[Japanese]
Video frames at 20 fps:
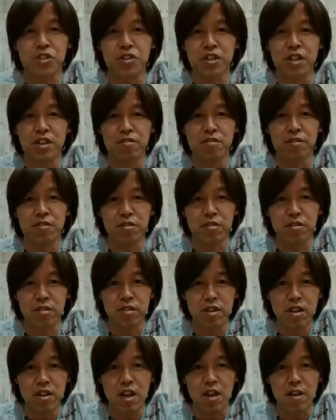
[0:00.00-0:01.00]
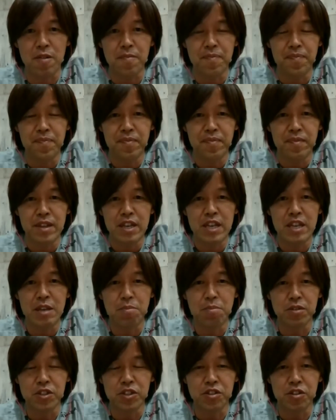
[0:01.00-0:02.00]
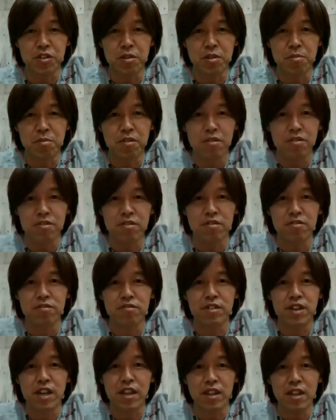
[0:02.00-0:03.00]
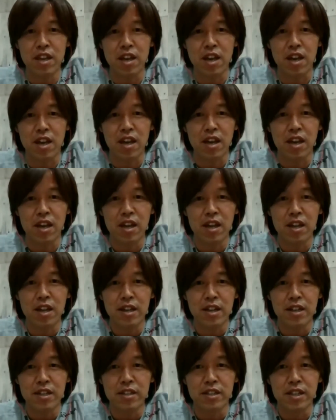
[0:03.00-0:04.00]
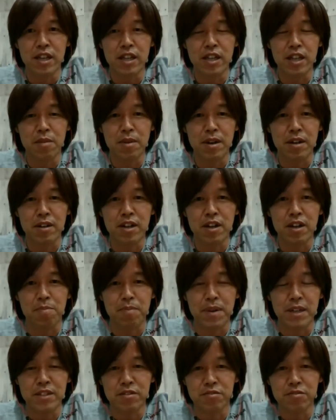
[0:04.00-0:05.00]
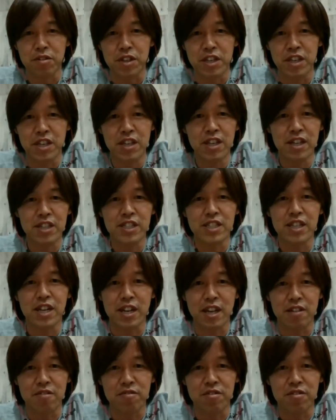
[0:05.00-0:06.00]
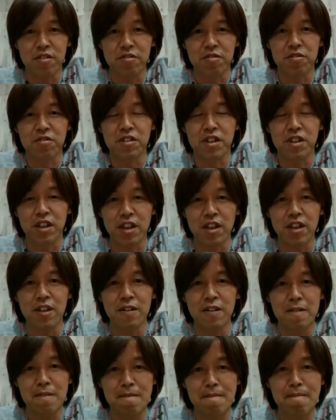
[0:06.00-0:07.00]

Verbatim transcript: ニングを取って、いいポジションでボールを受けて、センターバックからパスを引き出してあげるっていうことだね。